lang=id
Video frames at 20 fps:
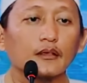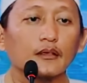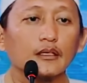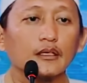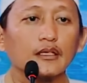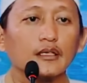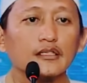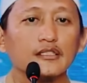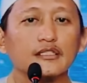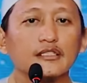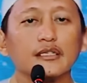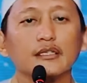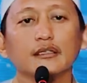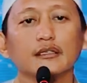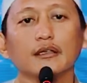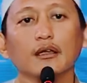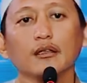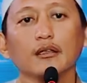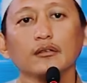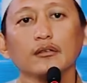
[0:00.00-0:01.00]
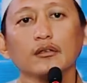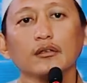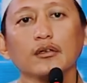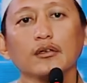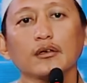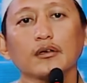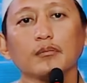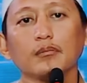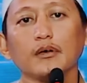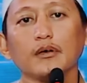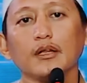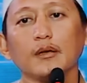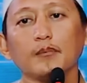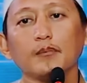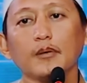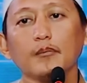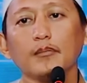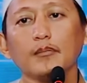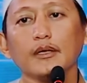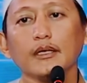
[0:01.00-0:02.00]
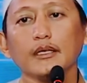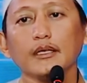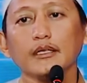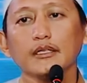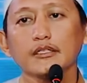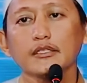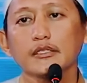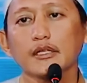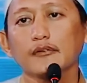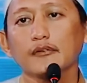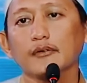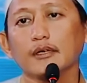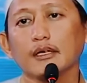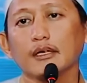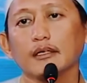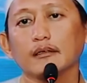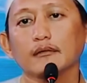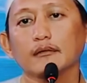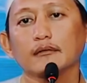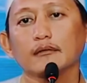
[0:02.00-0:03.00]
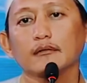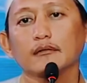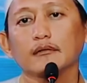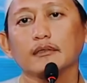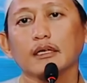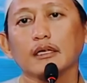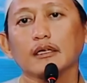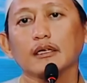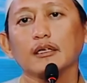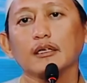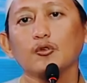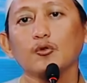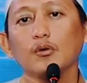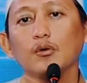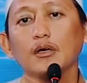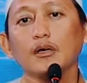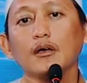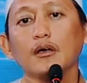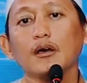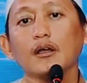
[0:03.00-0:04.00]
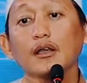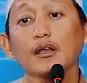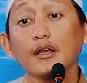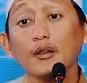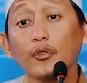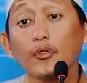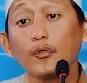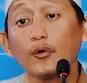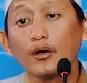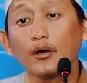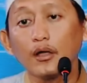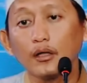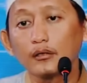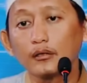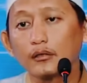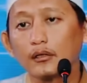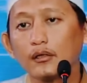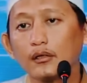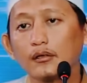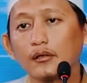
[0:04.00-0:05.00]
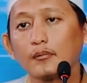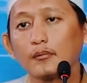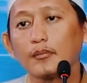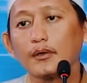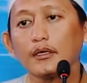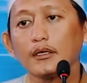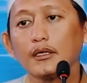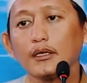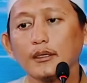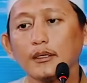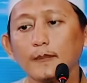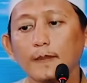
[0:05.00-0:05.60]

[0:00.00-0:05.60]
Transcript: izin Allah kepada pemberi syafaat. Yang kedua, ridho Allah kepada